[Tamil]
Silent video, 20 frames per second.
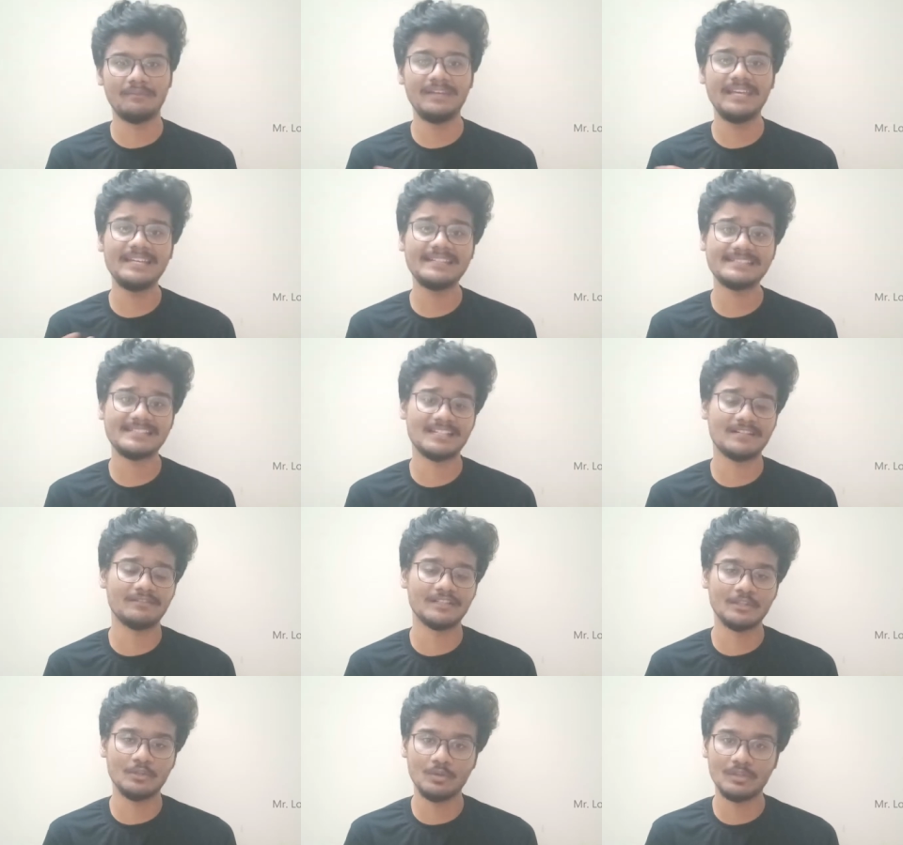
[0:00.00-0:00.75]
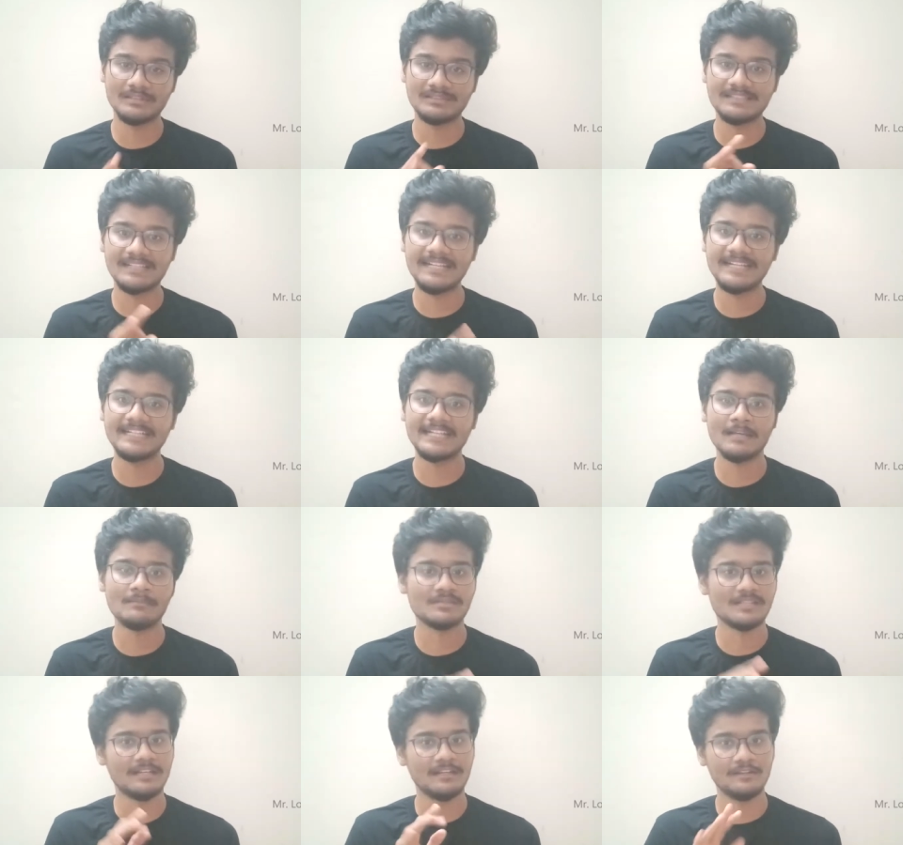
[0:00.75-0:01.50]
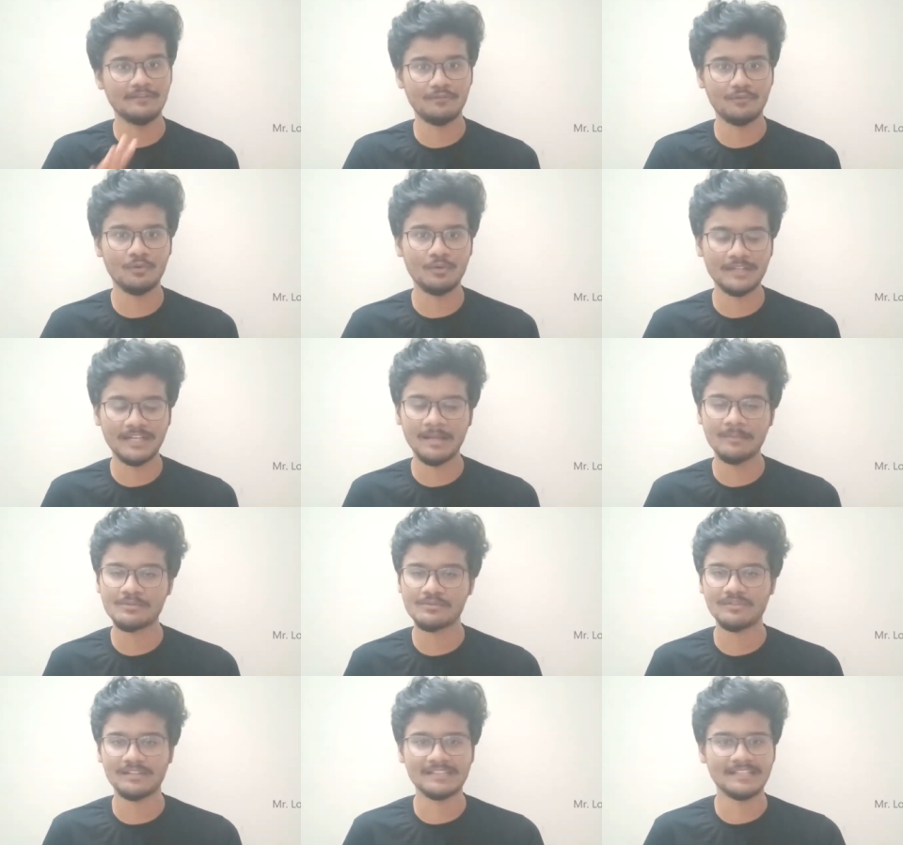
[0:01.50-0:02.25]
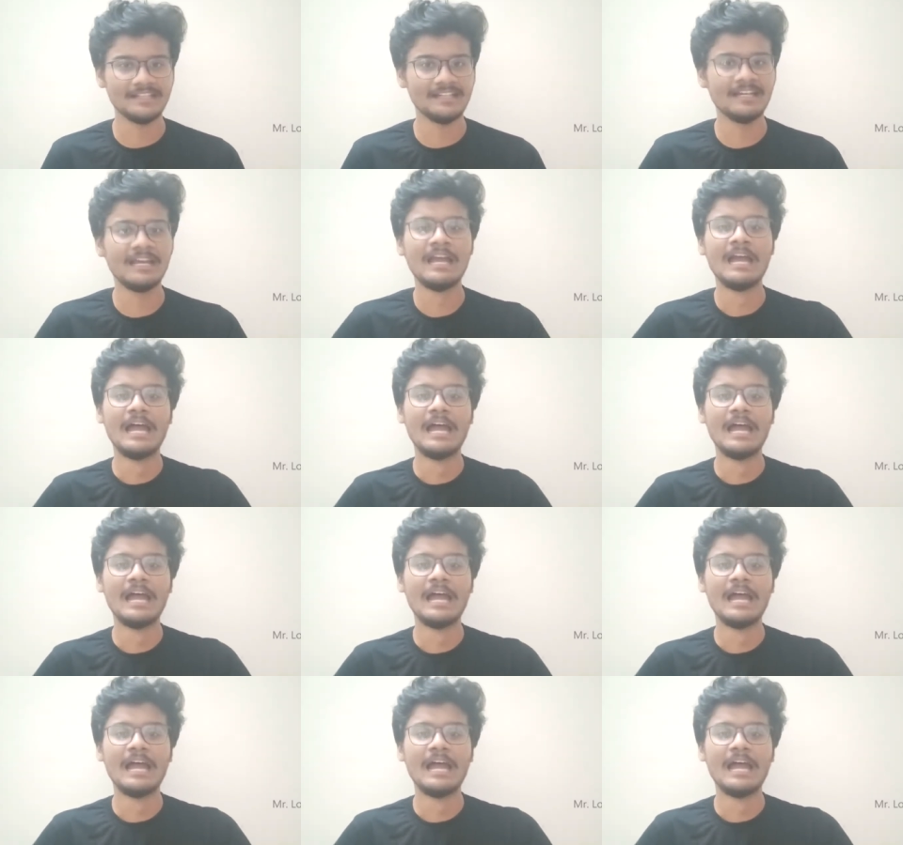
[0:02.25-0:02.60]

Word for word: வீக்ஸுக்கு வந்து ஒரு த்ரீ டைம்ஸ் அல்லது ஃபோர் டைம்ஸ் வந்து